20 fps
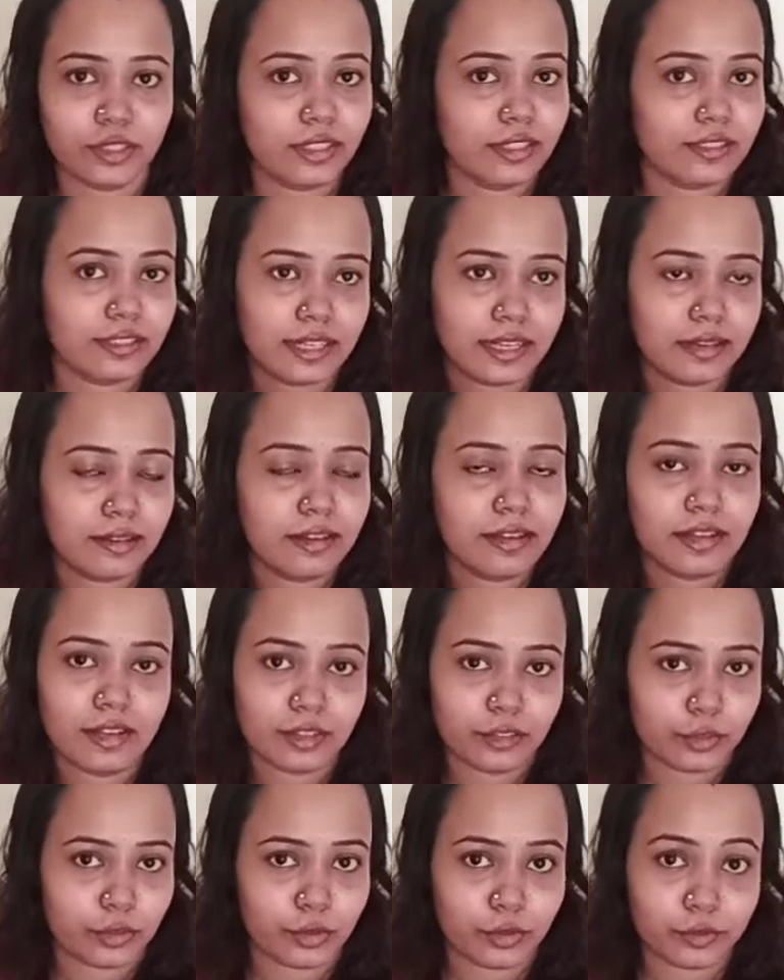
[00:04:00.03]
हिलसा
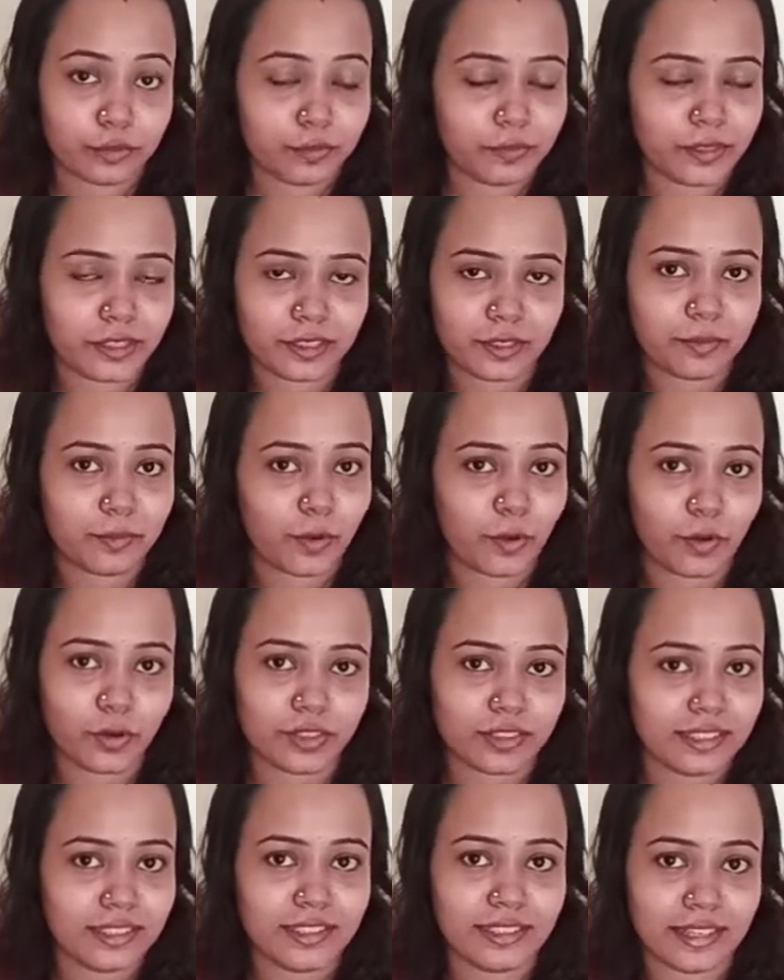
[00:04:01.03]
तो मतलब
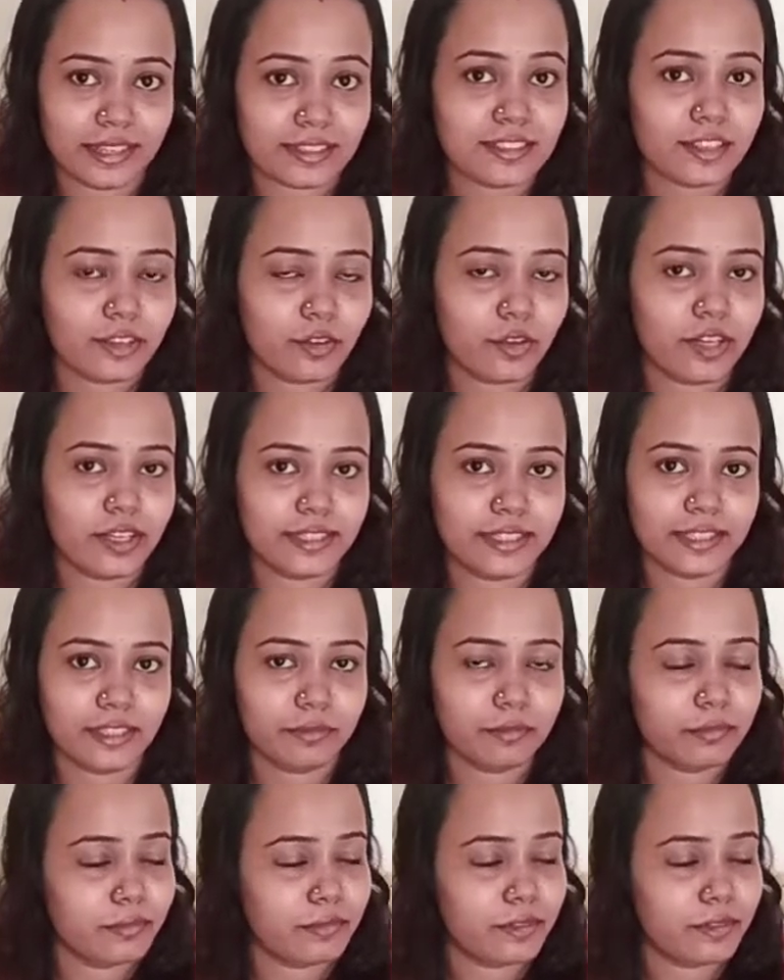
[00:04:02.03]
बहुत ही अच्छी क्वालिटी के